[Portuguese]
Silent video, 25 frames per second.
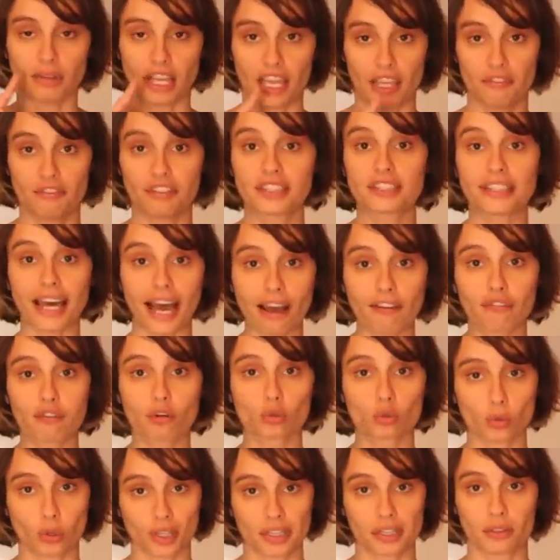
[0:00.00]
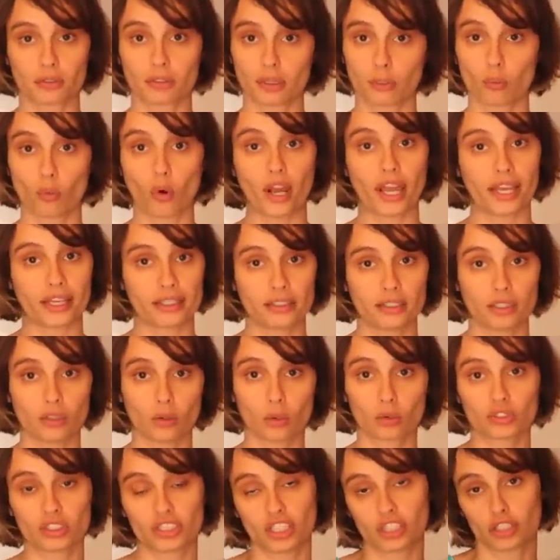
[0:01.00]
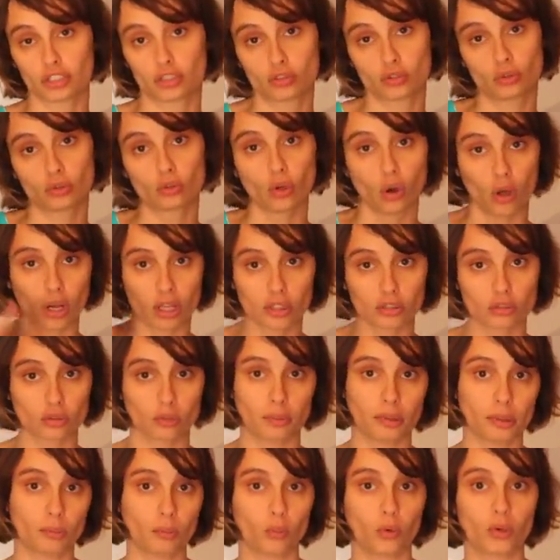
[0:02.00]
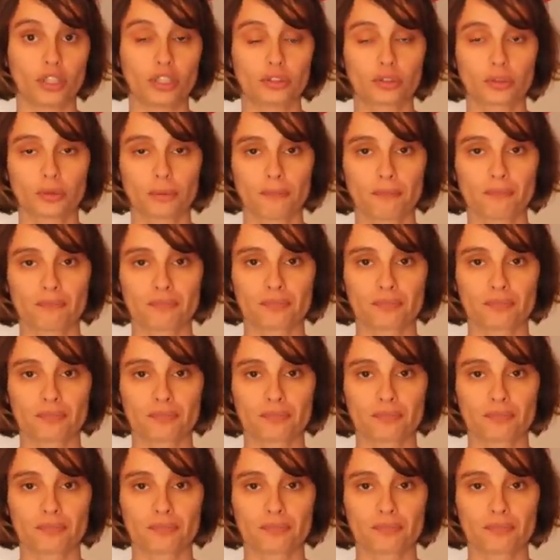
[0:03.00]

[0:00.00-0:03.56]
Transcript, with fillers: evitar a flutuação da moeda, ou seja, se o dólar subir muito,